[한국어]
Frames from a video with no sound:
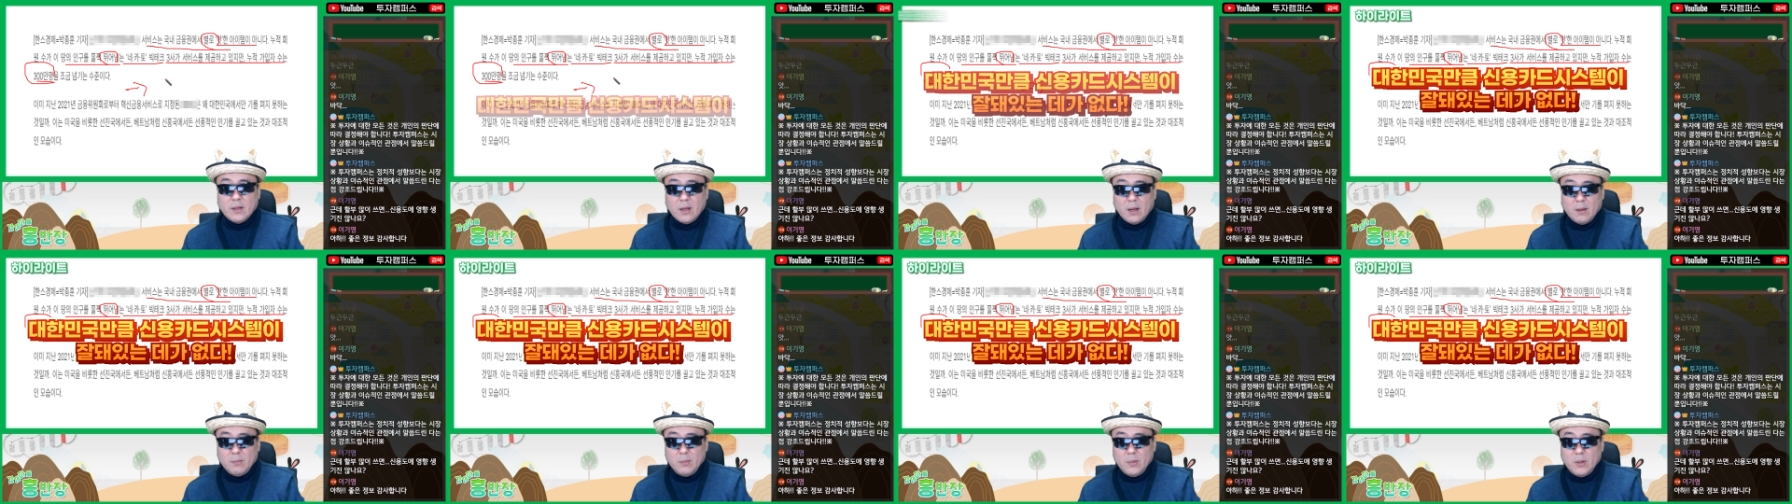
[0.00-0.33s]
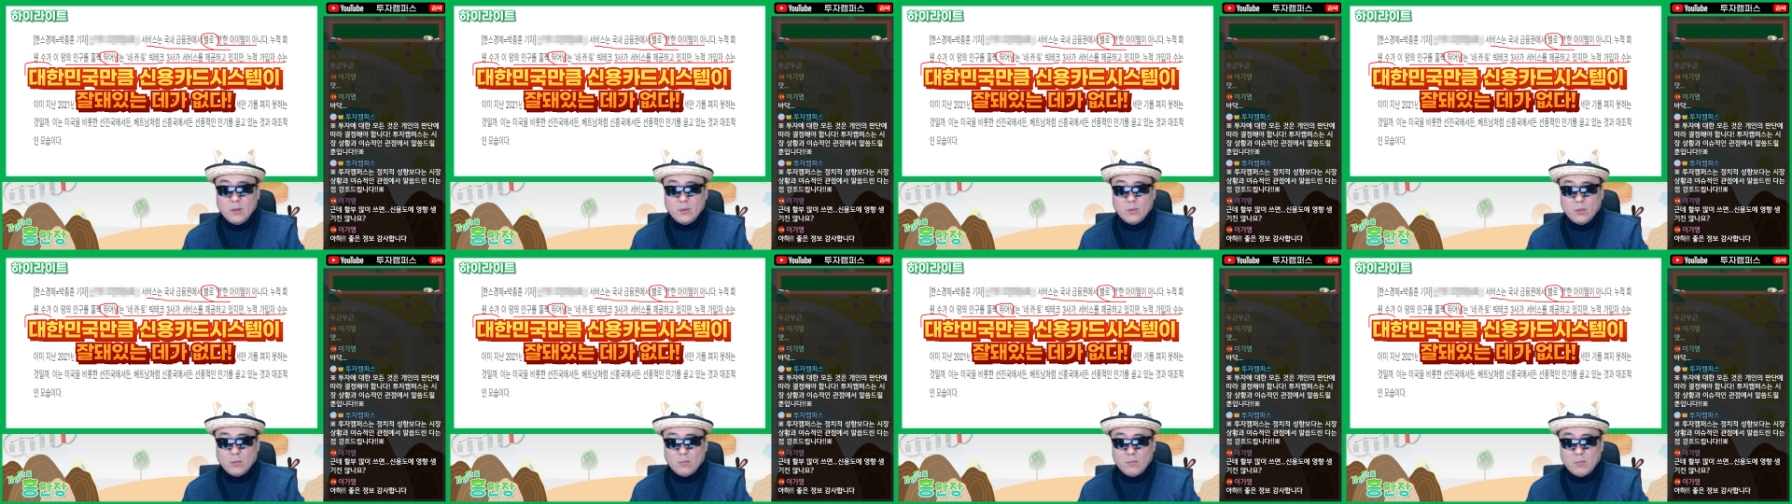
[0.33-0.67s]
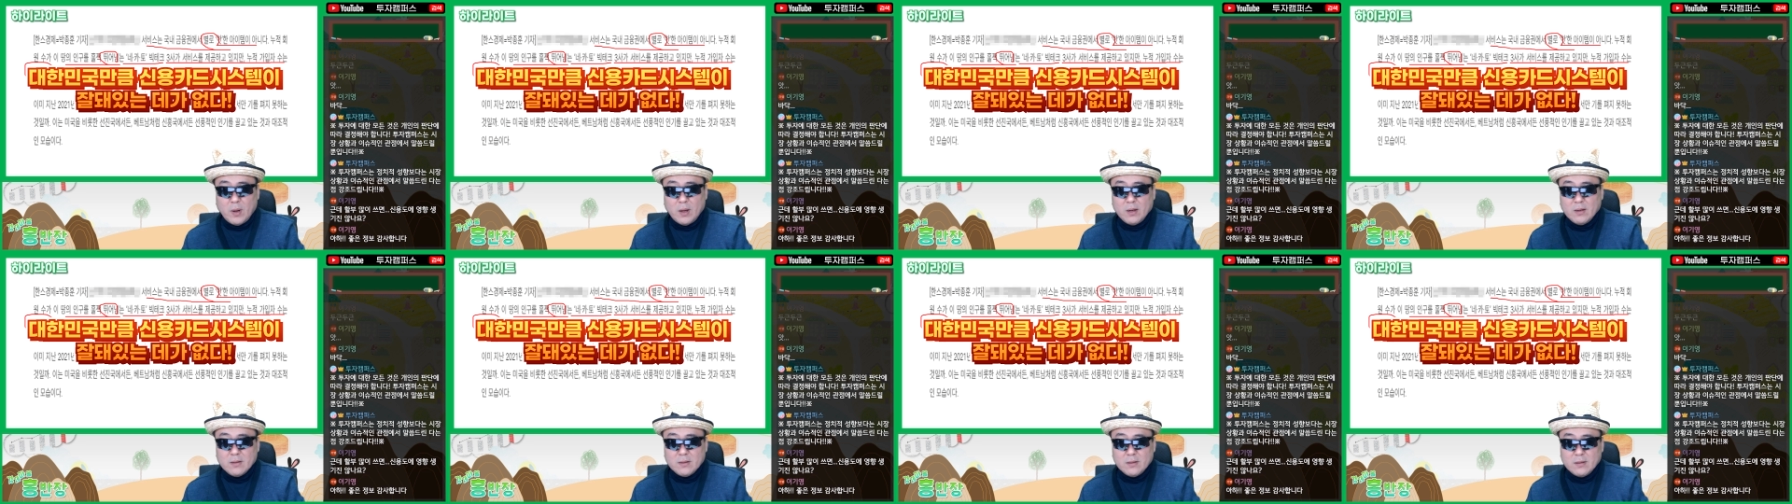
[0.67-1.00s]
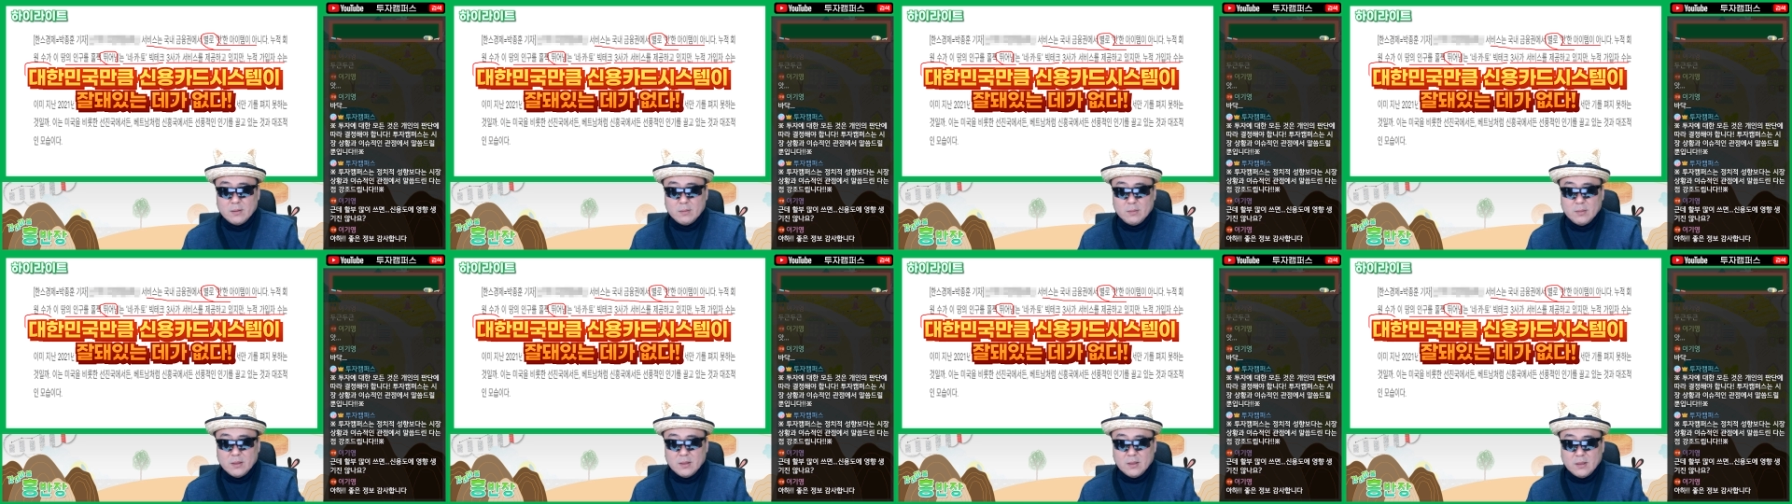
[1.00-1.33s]

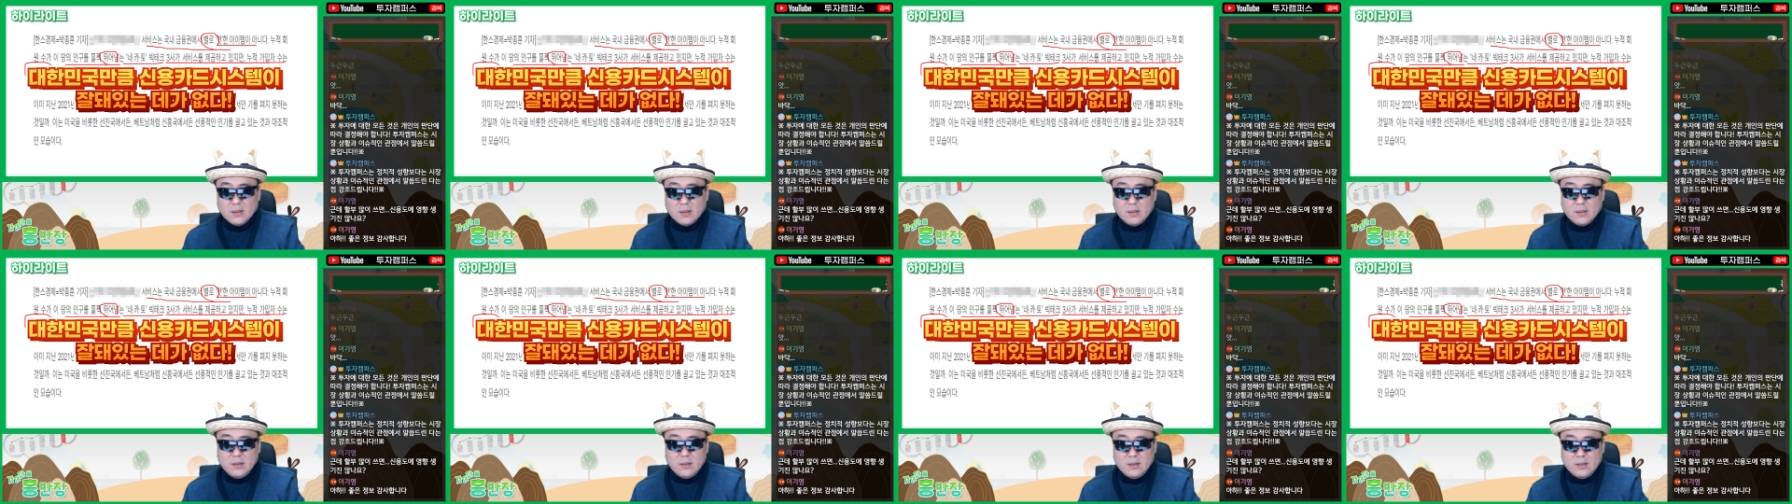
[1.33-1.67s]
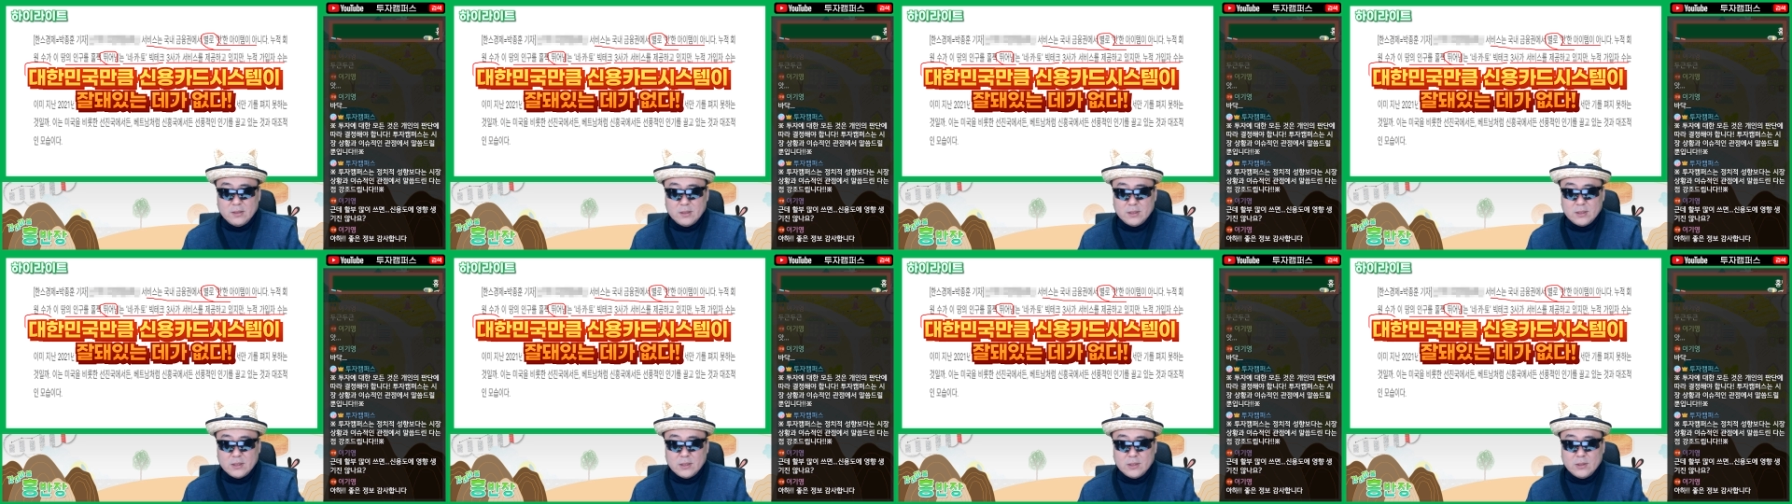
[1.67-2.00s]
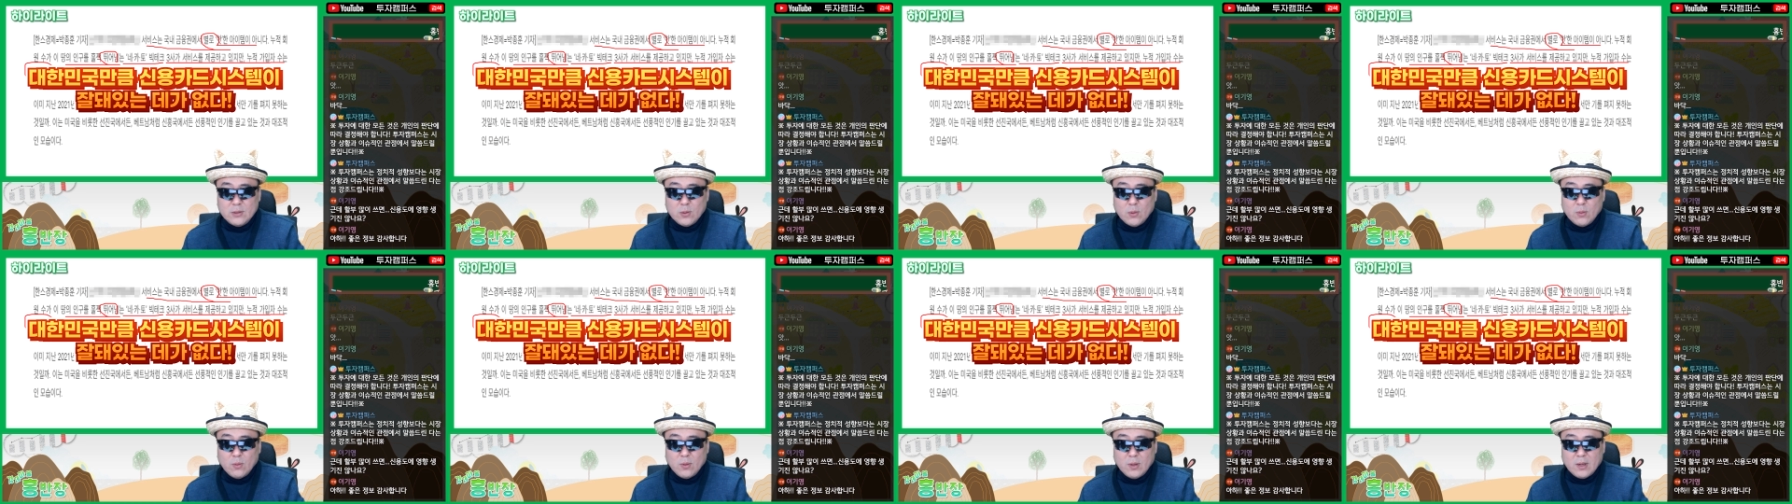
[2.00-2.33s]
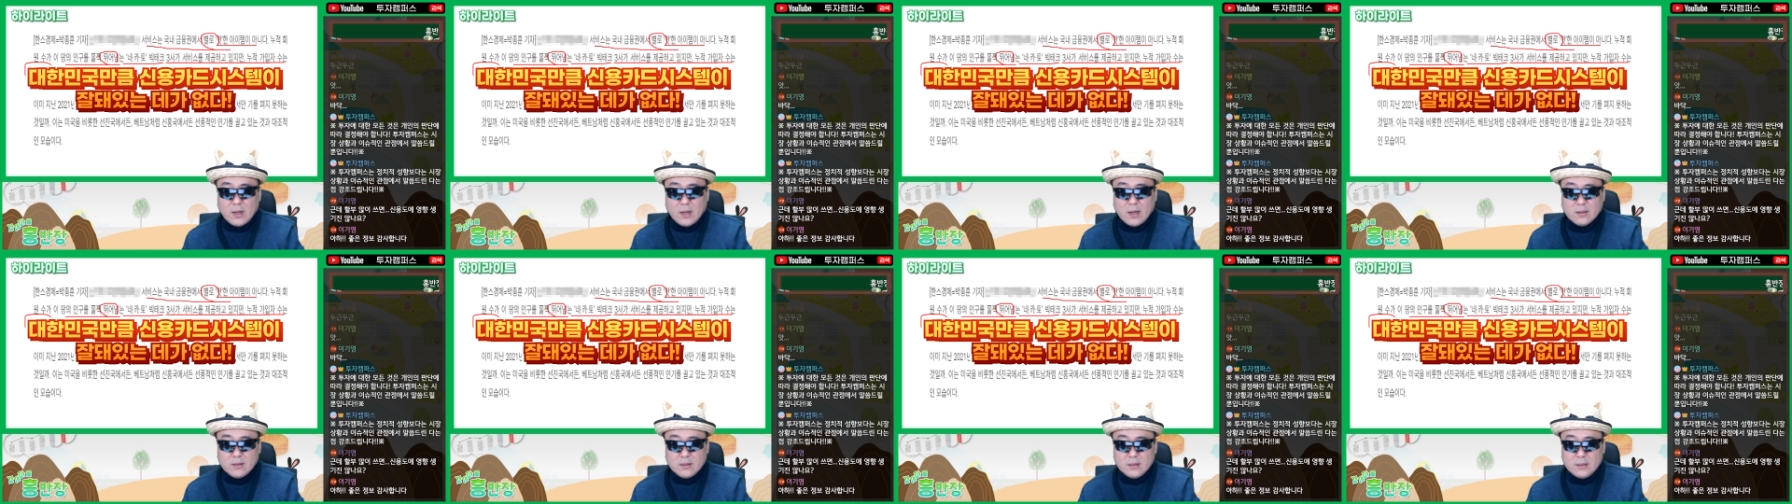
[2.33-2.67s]
대한민국만큼 이
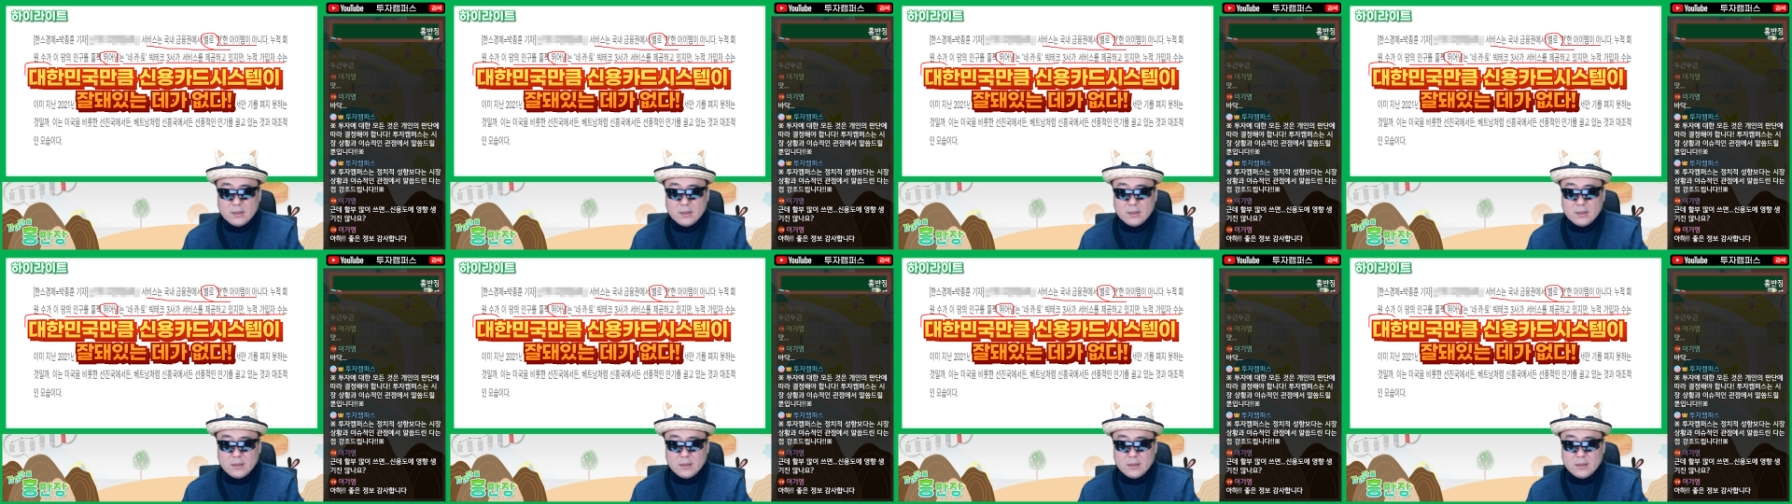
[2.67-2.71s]
신용카드